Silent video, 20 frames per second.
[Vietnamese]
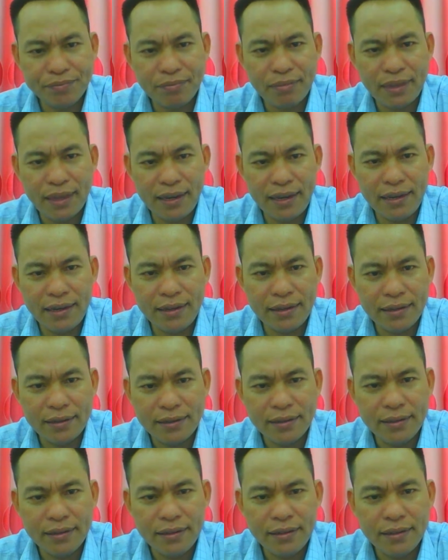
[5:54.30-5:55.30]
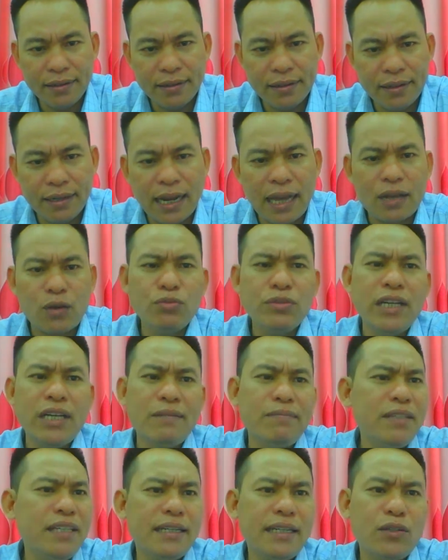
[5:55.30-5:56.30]
đó là cũng
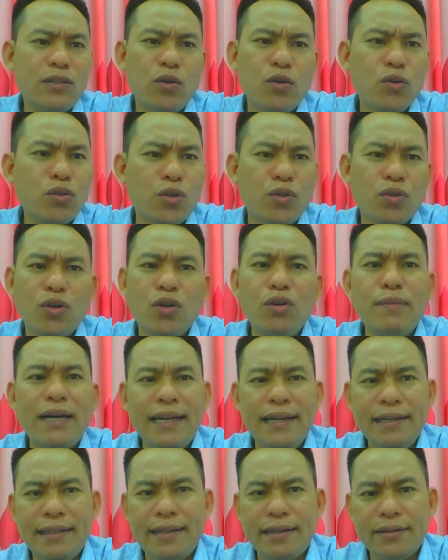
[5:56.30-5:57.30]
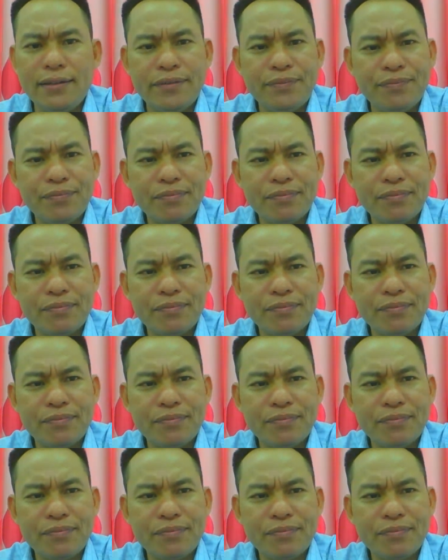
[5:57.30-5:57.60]
giống như cái cô chỗ cô ba lý thôi